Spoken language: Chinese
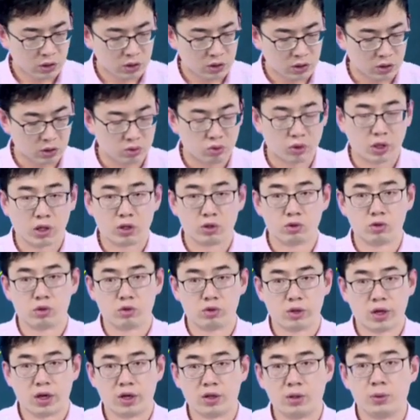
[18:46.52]
这个图像就做
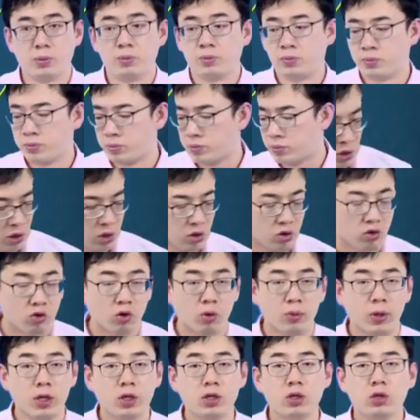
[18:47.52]
出来了。
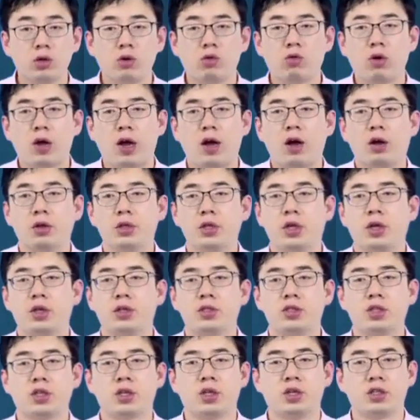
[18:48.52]
我们画好的
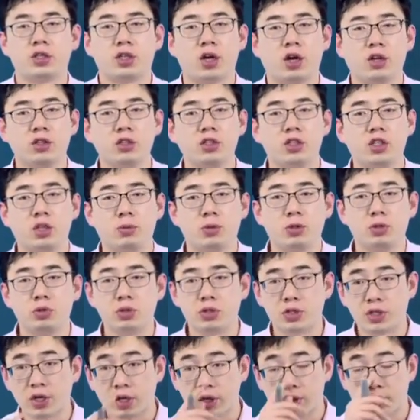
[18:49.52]
这个长期成本曲
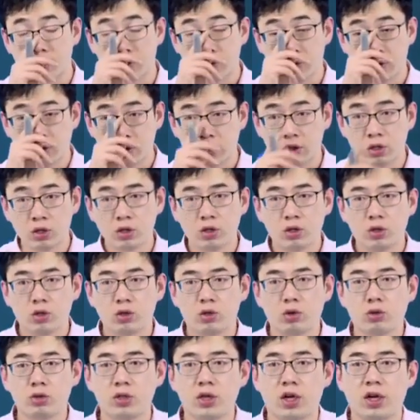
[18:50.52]
线，
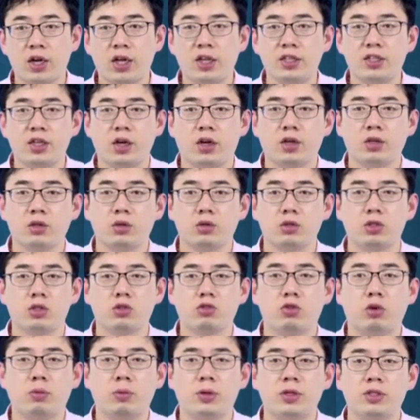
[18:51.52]
通常来讲都是
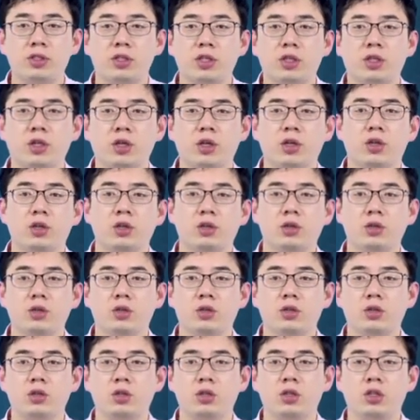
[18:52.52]
我们这个
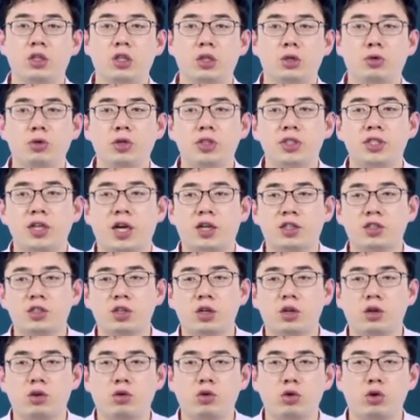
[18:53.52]
理论假
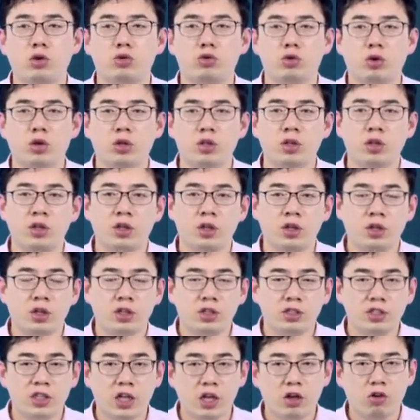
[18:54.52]
设或者说
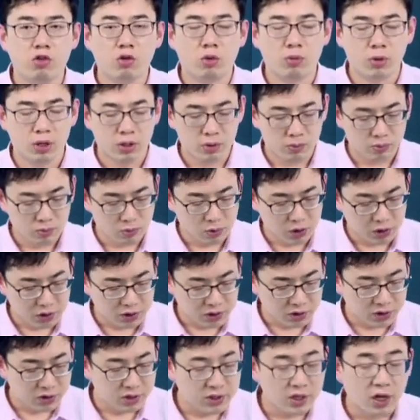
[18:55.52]
在我们模
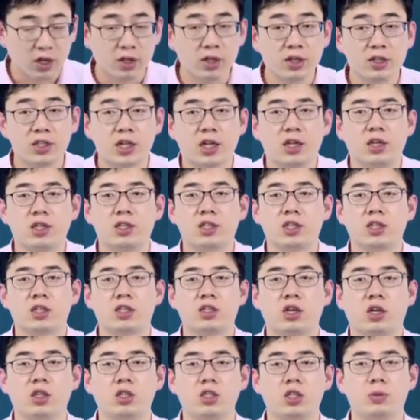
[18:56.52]
型假定下的这个
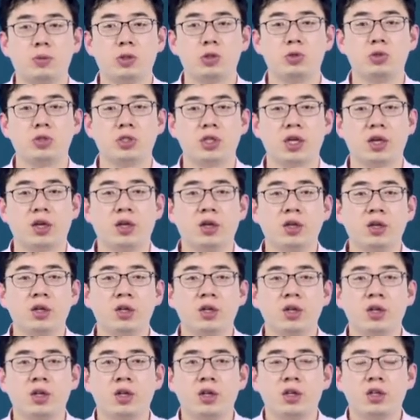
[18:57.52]
长期成本曲线。
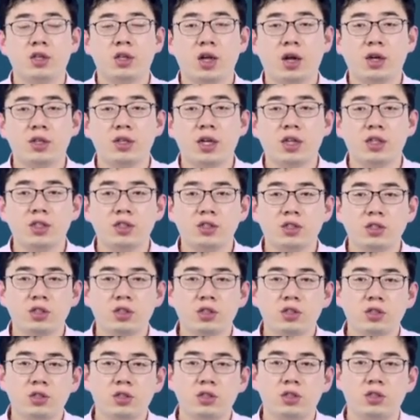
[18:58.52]
但是在
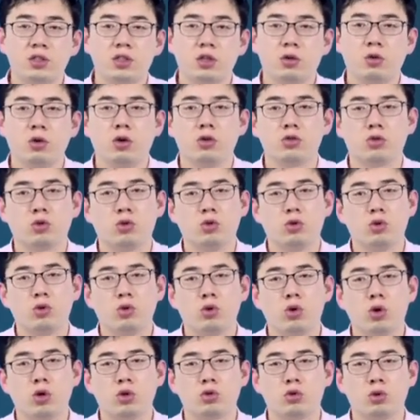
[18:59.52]
经济生活中，
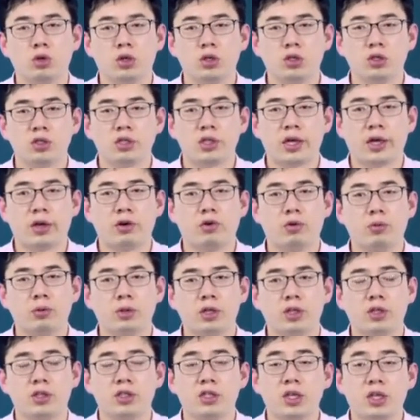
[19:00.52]
或者说在我们
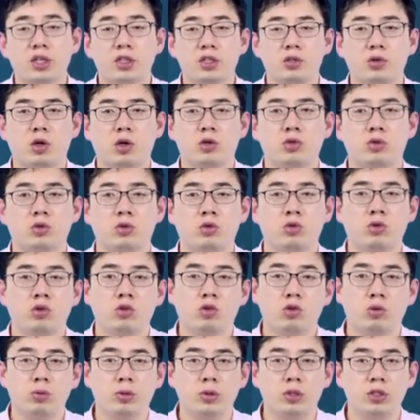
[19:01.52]
的现况中，
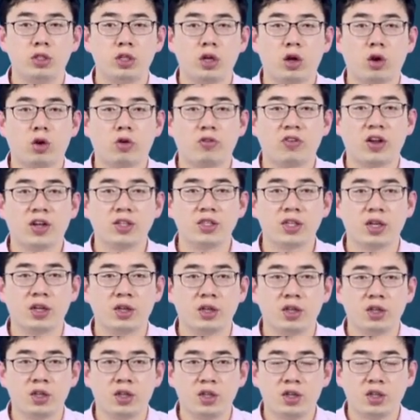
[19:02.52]
我们经常会发现，
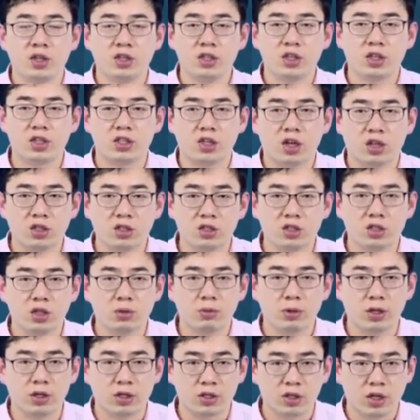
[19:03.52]
这个长期成
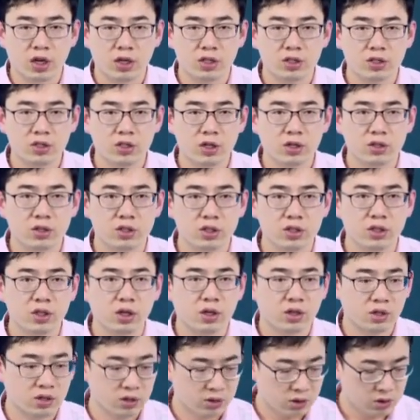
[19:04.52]
本它是降低的，
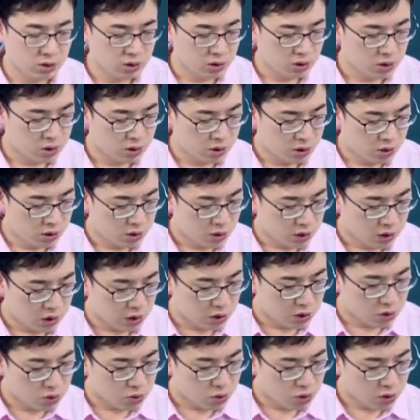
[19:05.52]
也就是